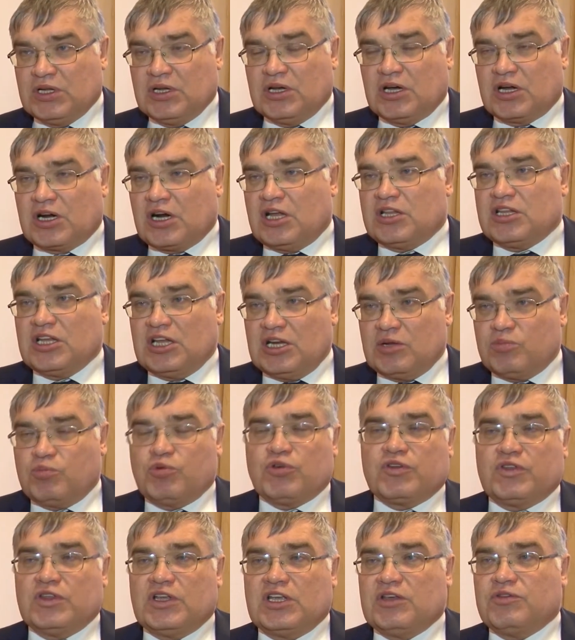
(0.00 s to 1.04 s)
Рано или
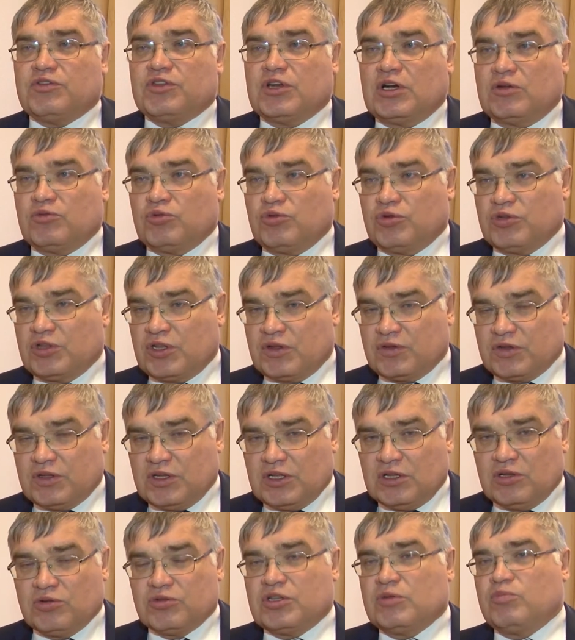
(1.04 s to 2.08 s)
поздно они все равно это
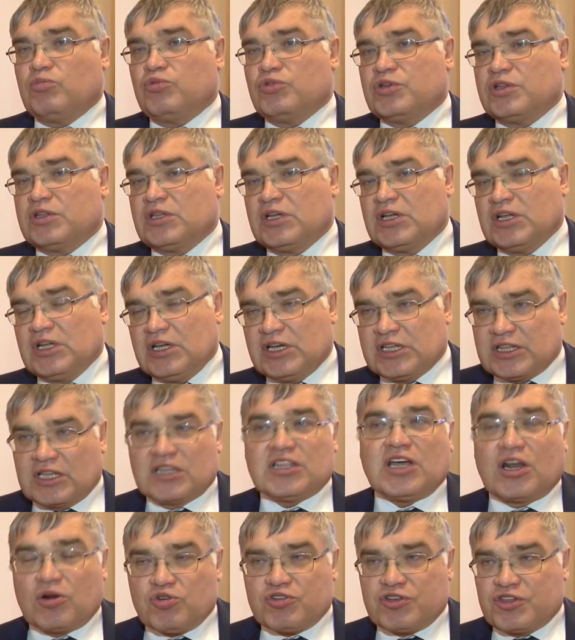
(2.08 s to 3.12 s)
сделают, и будет это
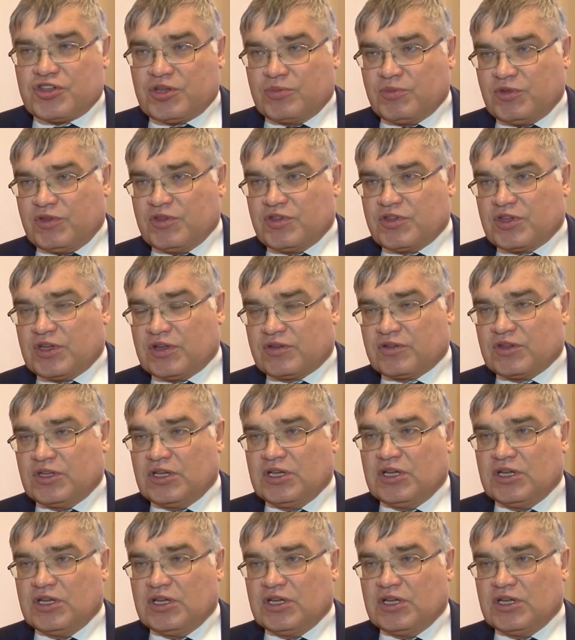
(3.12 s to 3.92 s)
дороже, чем сейчас.